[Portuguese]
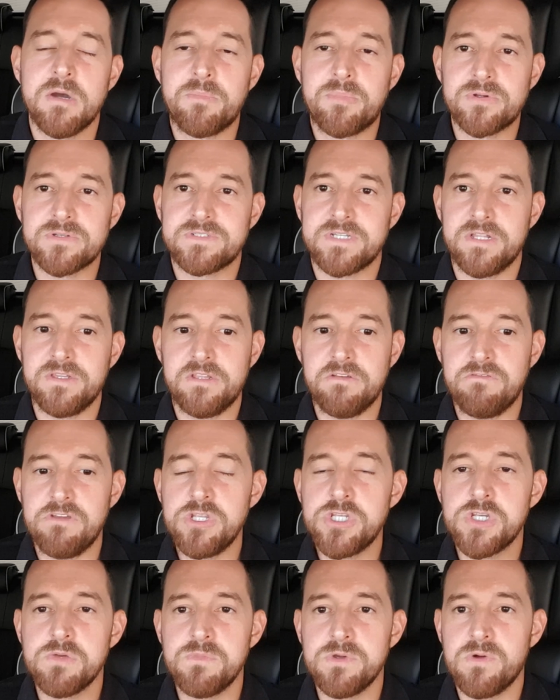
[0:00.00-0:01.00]
para os
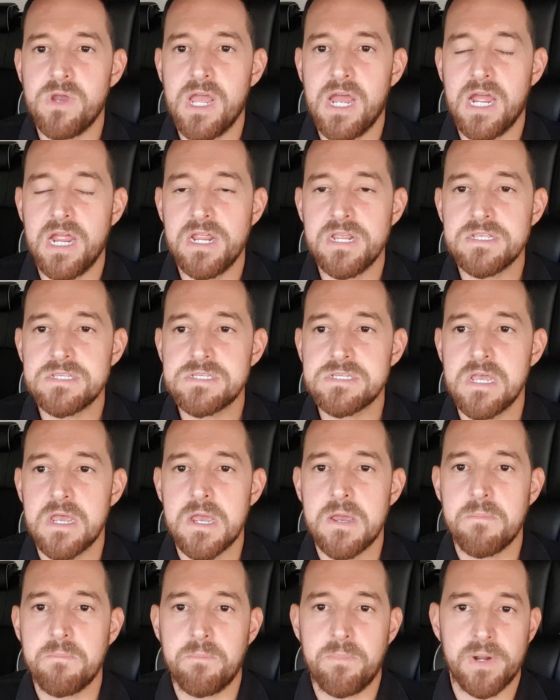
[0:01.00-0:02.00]
120 mil reais
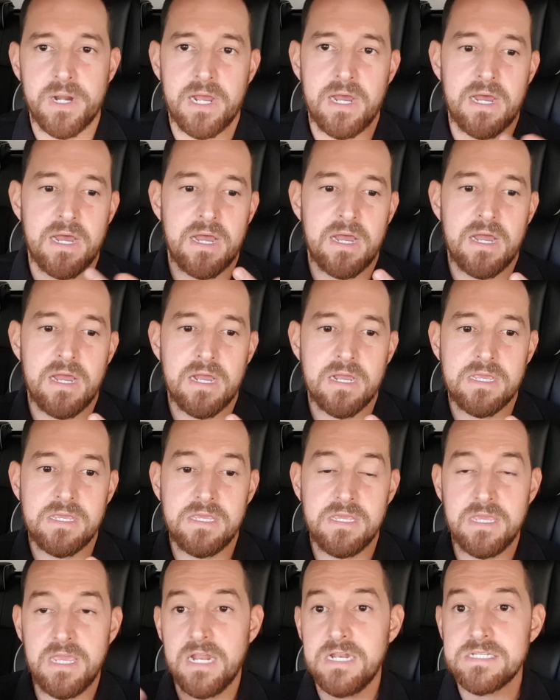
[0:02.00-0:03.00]
para
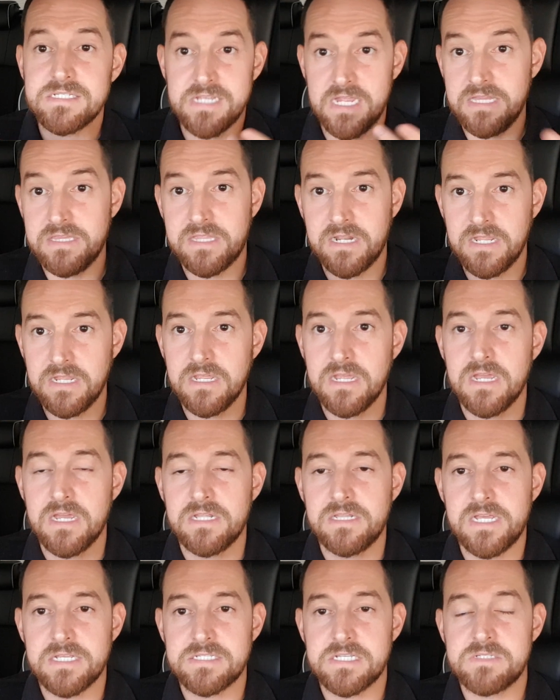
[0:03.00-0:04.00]
que eles entrem
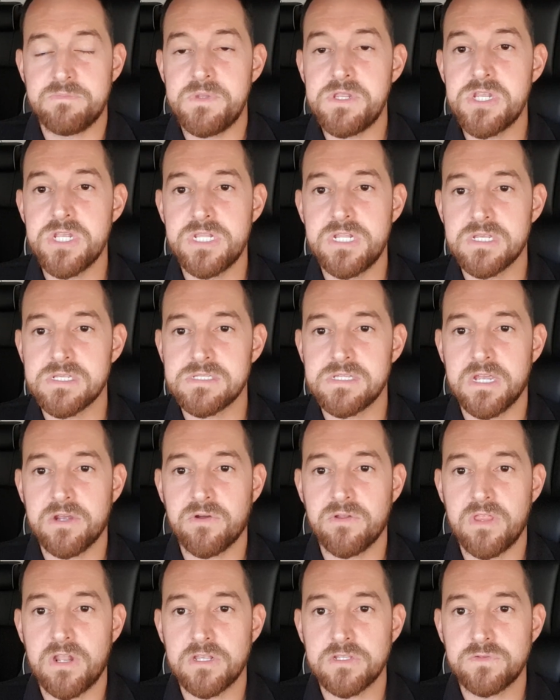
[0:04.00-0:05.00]
nessas medidas né,
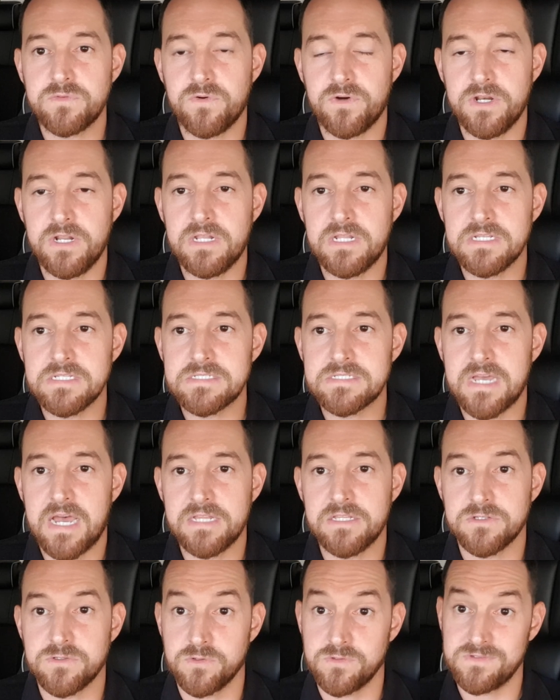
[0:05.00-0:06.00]
quando elas forem
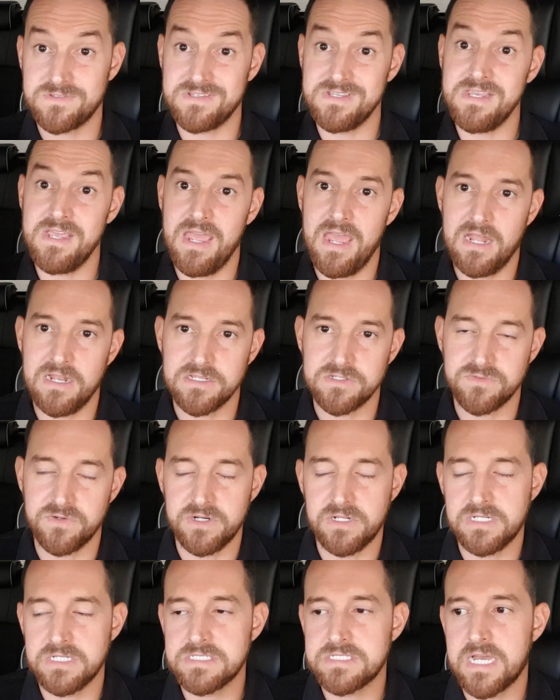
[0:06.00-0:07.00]
lançadas, ou se elas
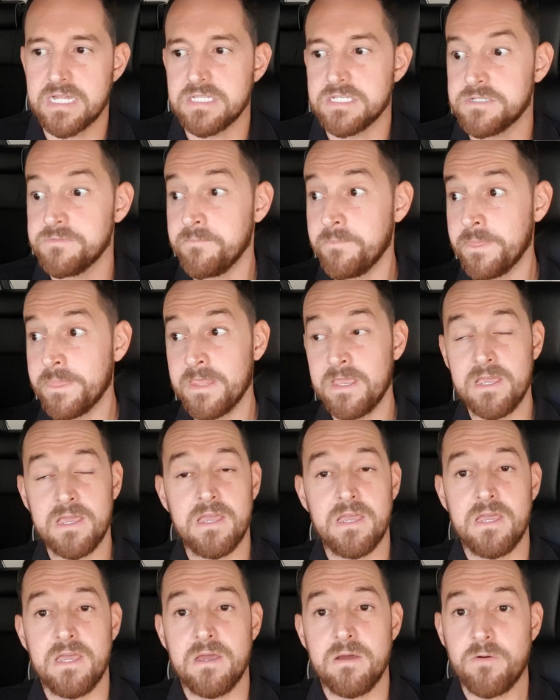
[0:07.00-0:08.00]
forem lançadas.
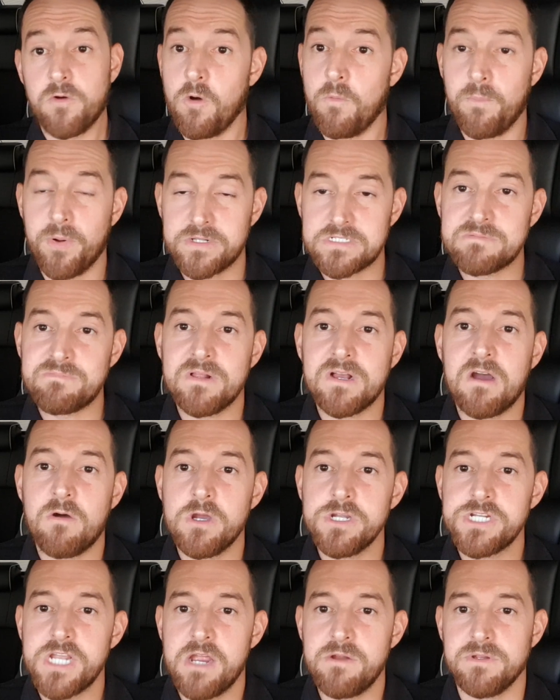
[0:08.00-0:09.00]
Como por exemplo a
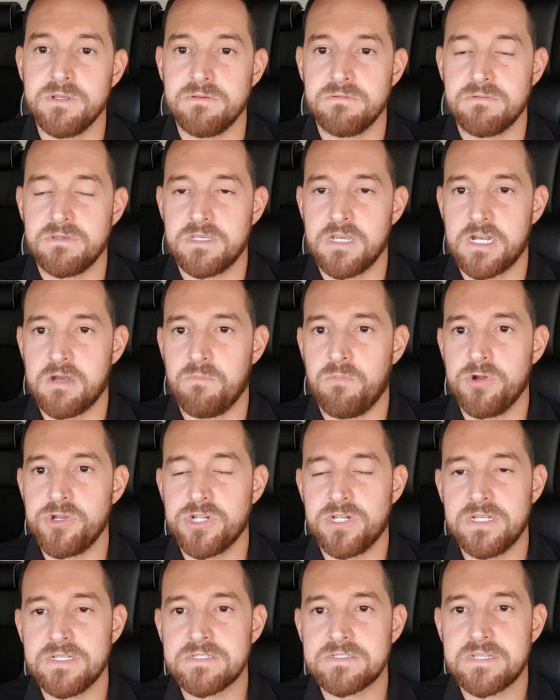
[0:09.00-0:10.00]
Caoa Sherry, que acabou de
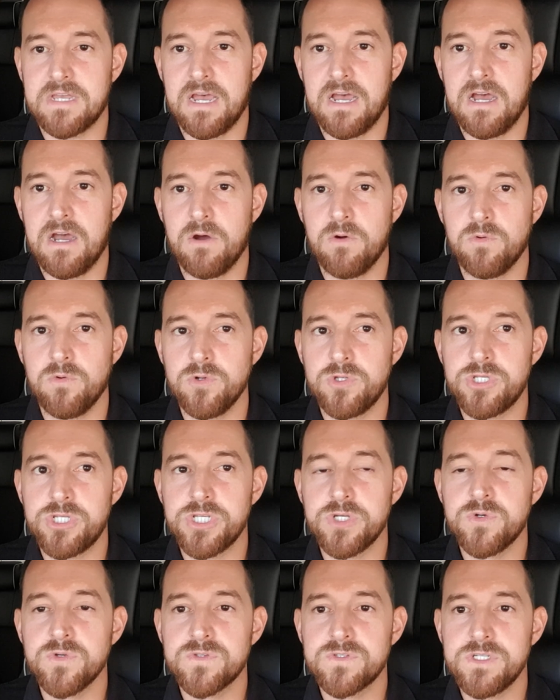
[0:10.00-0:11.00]
lançar o
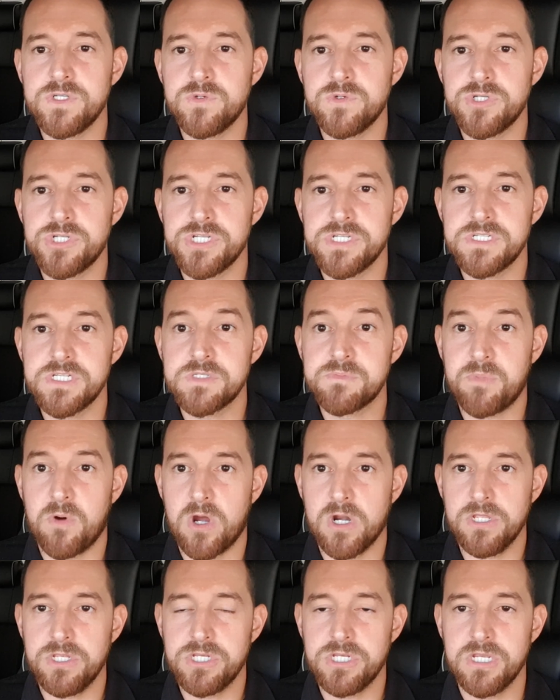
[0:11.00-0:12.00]
Tigo 5X
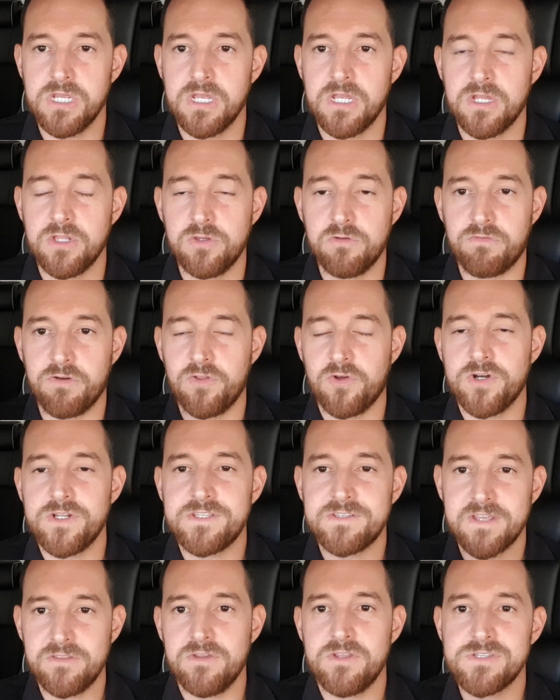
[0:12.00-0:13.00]
Sport no valor de
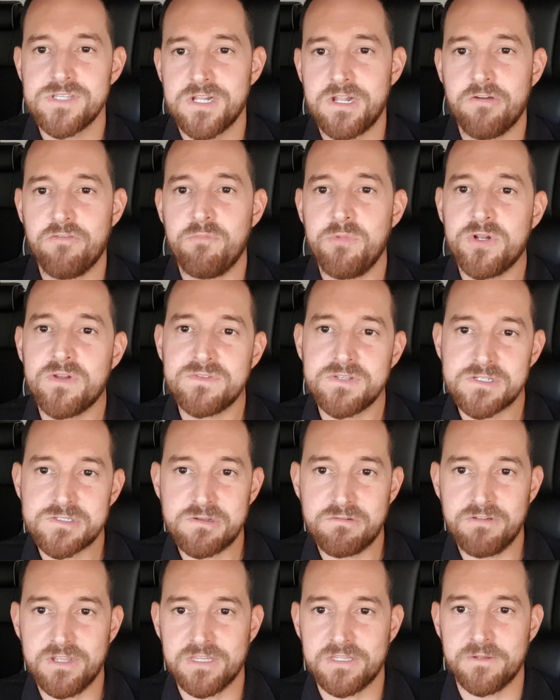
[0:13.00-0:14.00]

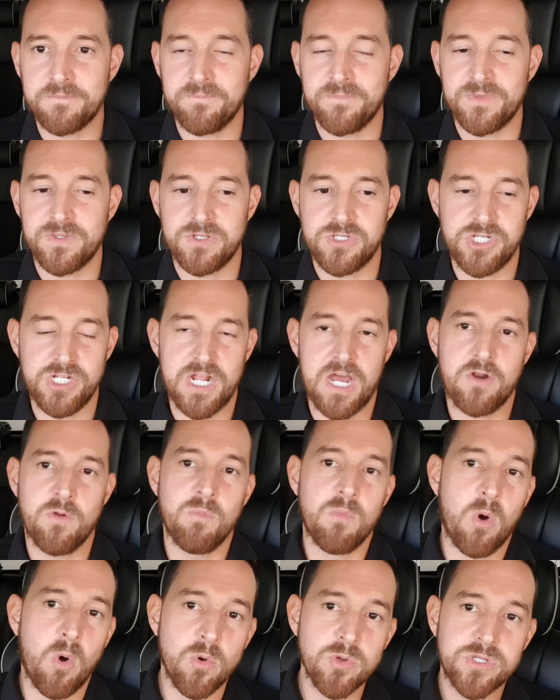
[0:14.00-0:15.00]
119.990. Tiraram um
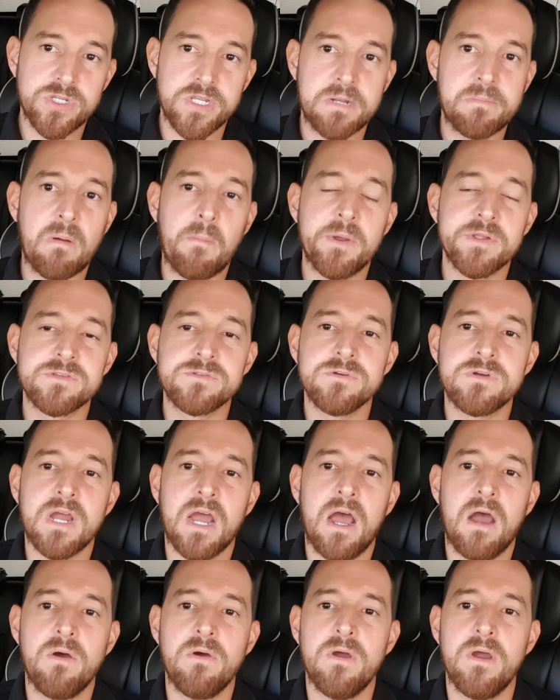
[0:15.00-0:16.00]
monte de equipamentos do
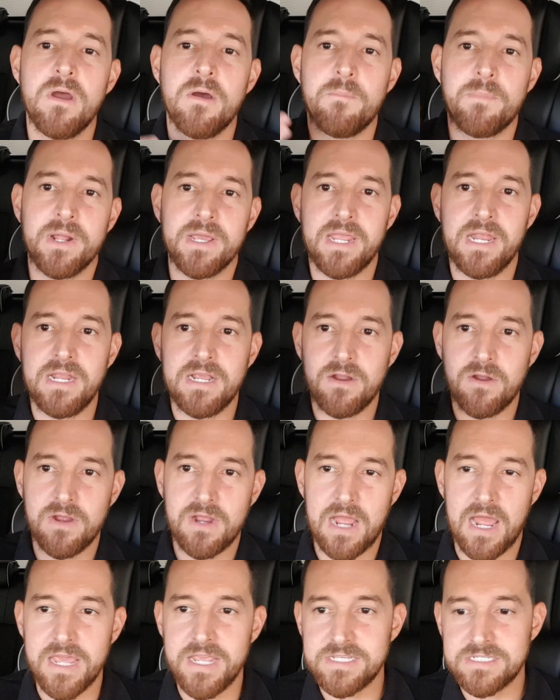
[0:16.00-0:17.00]
carro, para que ele
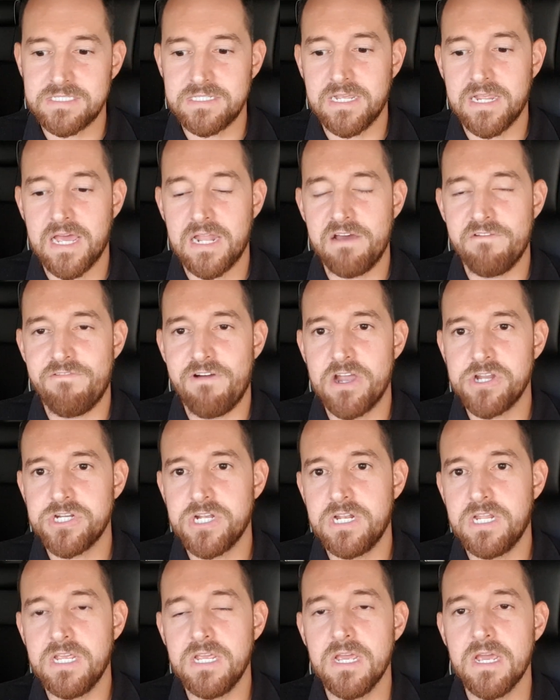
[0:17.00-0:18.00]
caísse naquela faixa
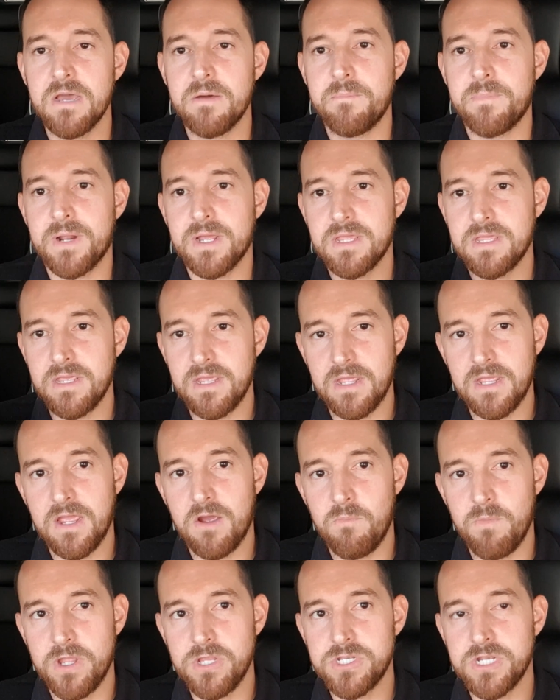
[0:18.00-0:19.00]
ali, para que
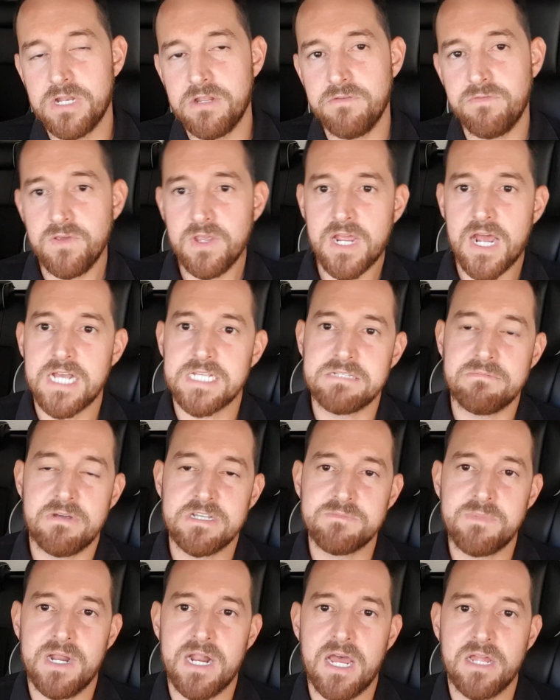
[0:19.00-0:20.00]
realmente ele ficasse
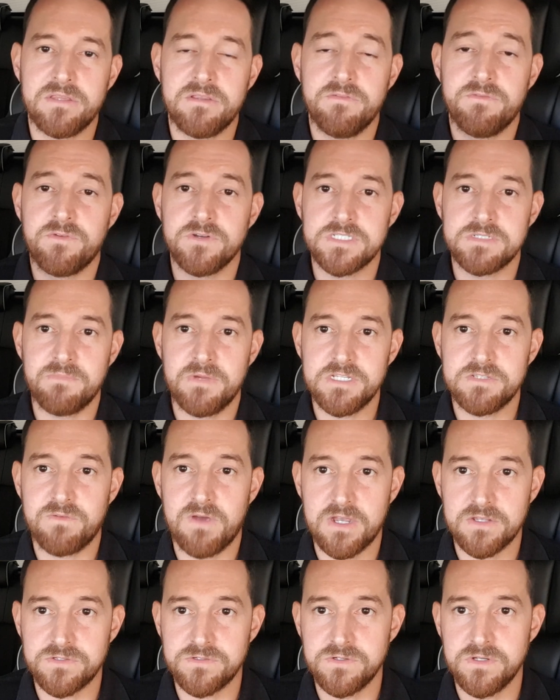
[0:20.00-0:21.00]
mais barato e fosse mais
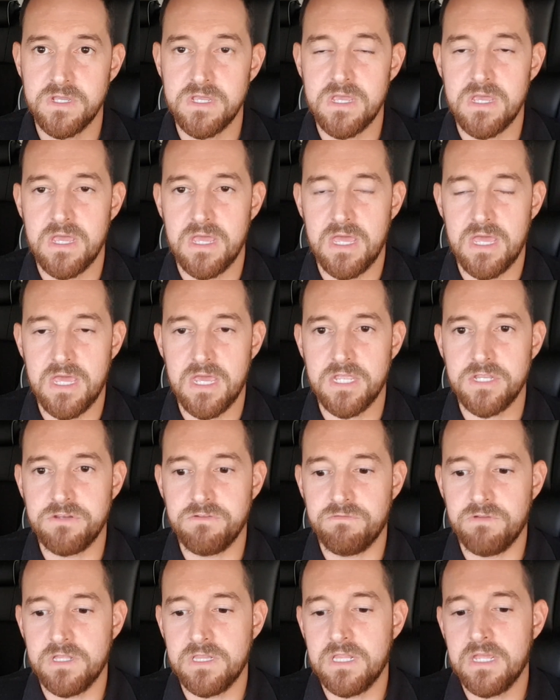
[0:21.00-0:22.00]
fácil é, de
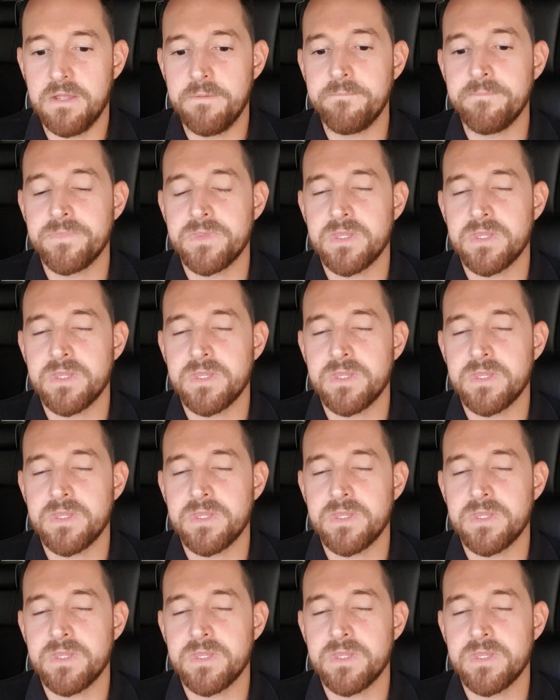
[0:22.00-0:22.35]
vender